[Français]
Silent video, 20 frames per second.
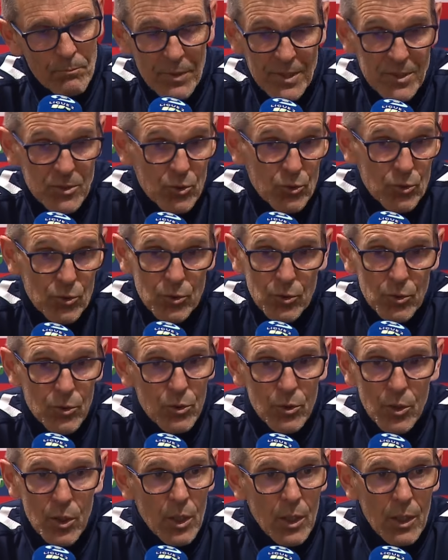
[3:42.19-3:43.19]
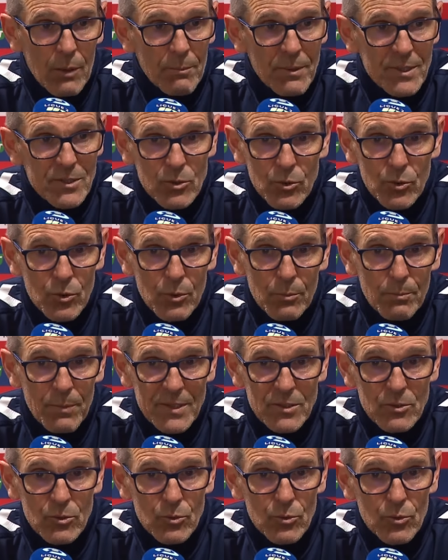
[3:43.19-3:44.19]
Parce que, parce que,
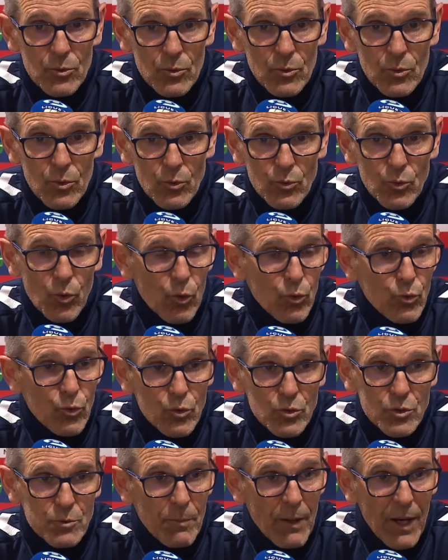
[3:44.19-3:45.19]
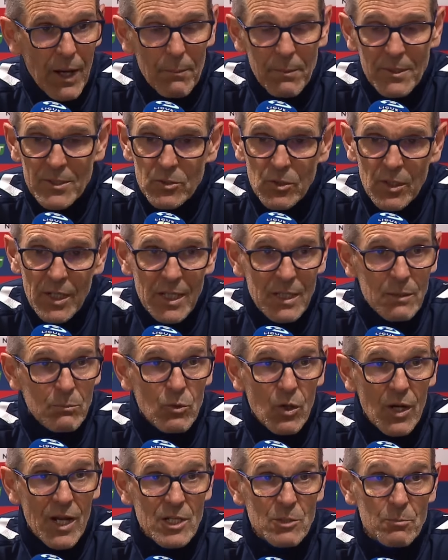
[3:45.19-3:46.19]
parce que on ne renonce pas, parce que
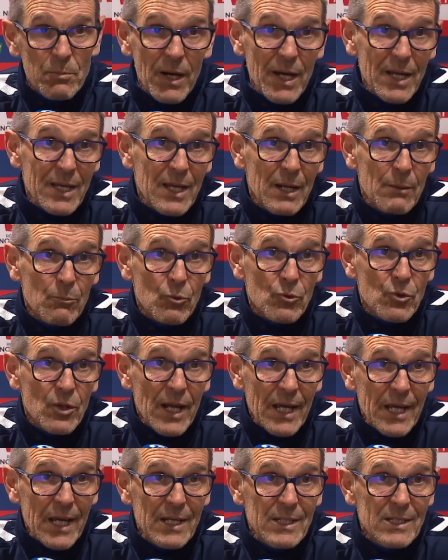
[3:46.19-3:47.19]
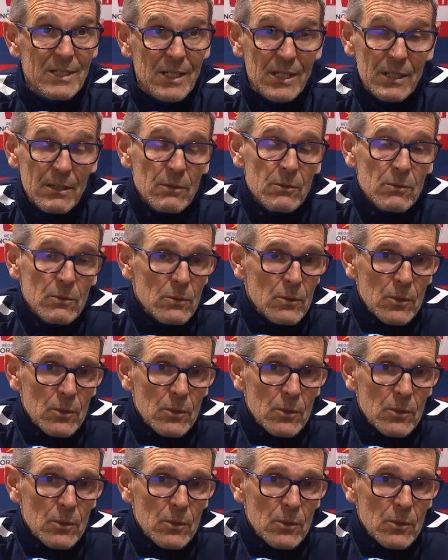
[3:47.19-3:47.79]
l'équipe ne lâche pas et qu'elle monte de la qualité.